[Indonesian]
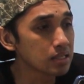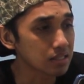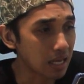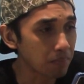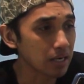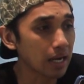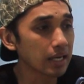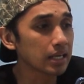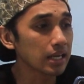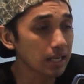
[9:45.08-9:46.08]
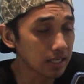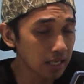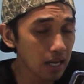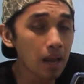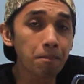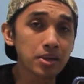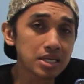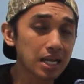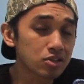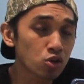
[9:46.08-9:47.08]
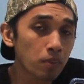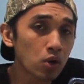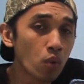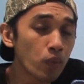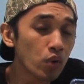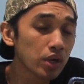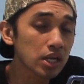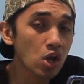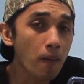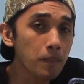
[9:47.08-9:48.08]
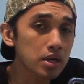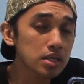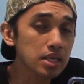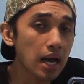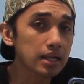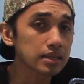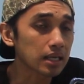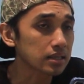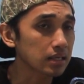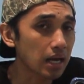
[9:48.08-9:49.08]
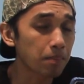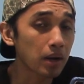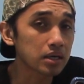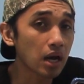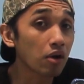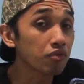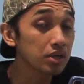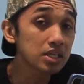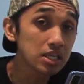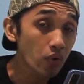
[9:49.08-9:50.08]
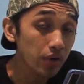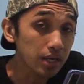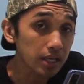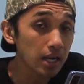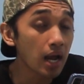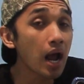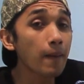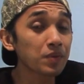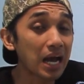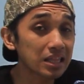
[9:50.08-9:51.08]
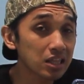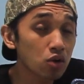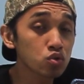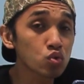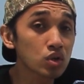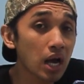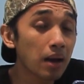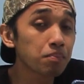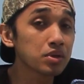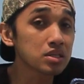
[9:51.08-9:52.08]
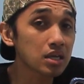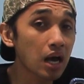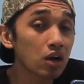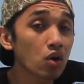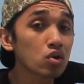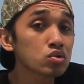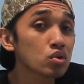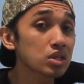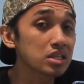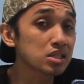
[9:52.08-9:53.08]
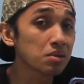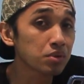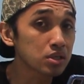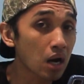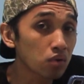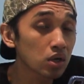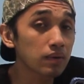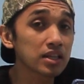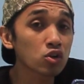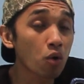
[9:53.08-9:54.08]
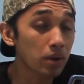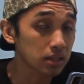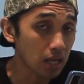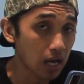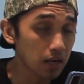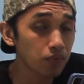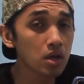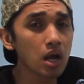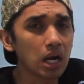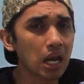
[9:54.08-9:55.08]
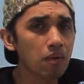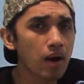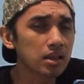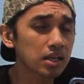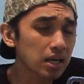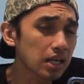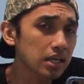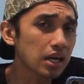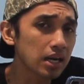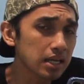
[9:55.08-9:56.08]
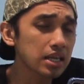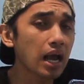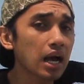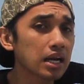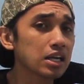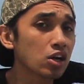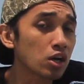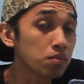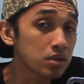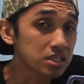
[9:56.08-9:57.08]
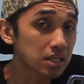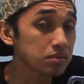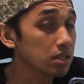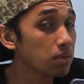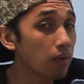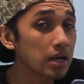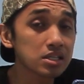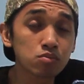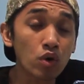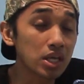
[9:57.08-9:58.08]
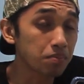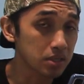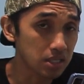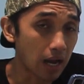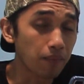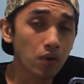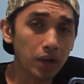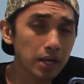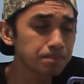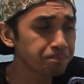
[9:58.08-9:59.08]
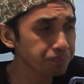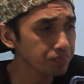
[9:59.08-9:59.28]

senapan angin ini bisa langsung menghubungi nomor yang tertera pada video ini atau juga bisa konsultasi terlebih dahulu lewat komentar, lewat klik link yang ada di kolom deskripsi di bawah, semuanya bisa. Oke.